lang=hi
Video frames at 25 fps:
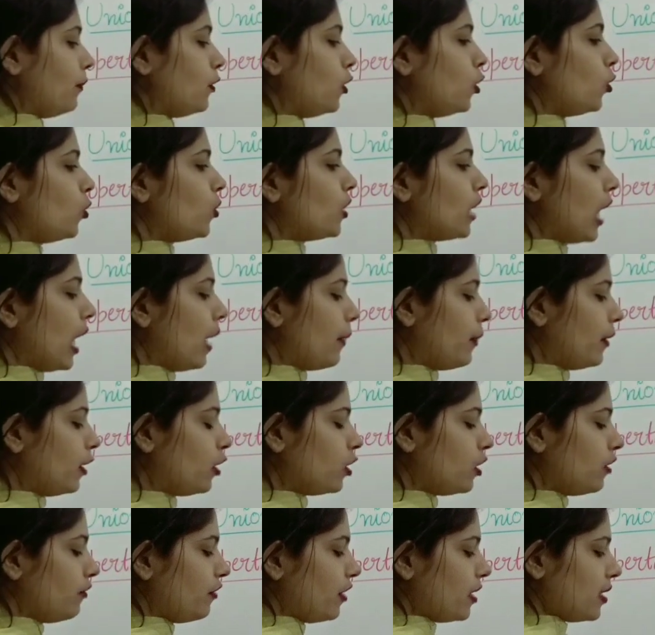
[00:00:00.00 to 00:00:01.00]
अब U यहाँ
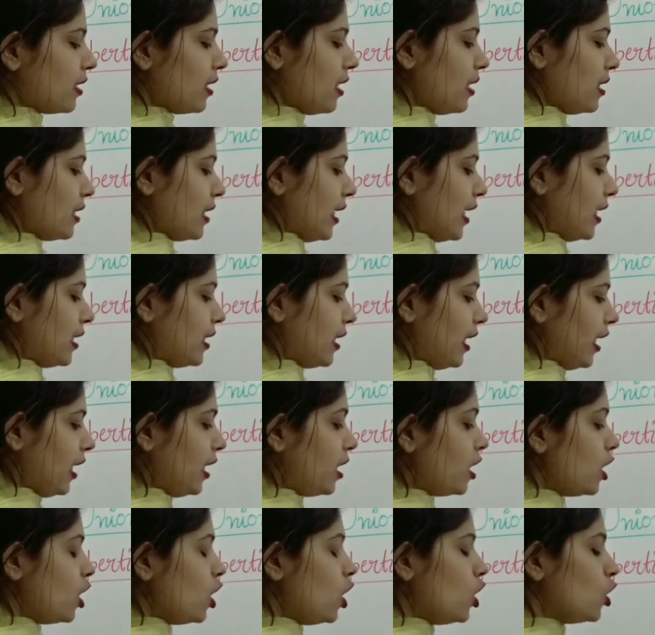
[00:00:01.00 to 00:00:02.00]
पे यूनिवर्सल सेट
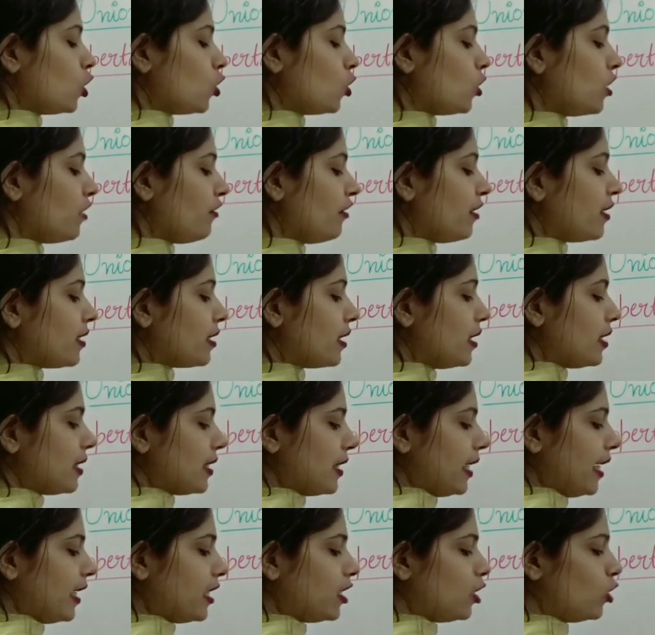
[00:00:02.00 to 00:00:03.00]
है
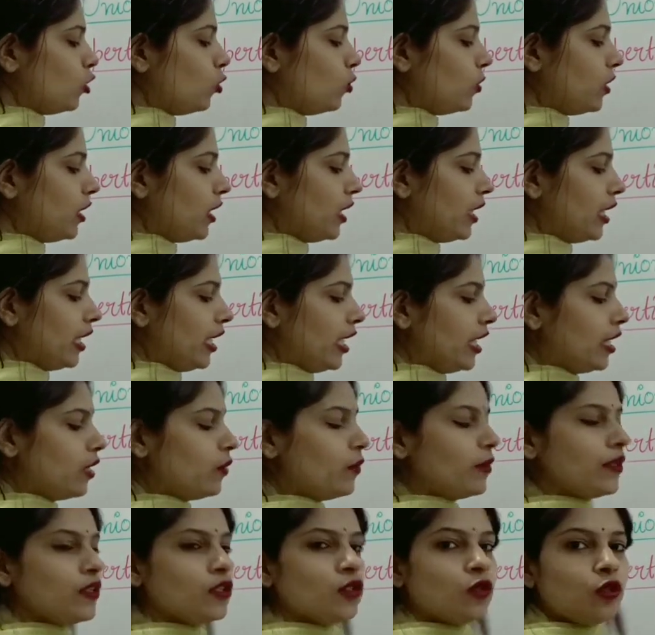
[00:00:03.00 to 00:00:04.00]
यूनिवर्सल सेट यूनियन A
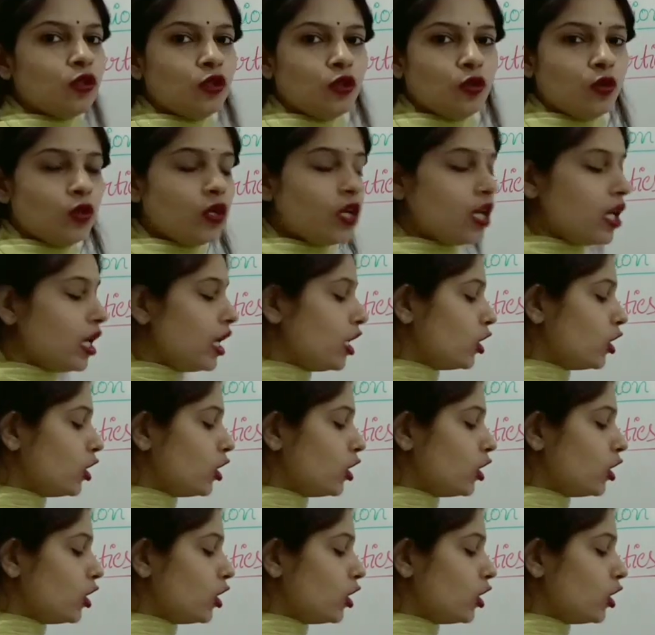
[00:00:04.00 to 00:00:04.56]
इक्वल्स टू U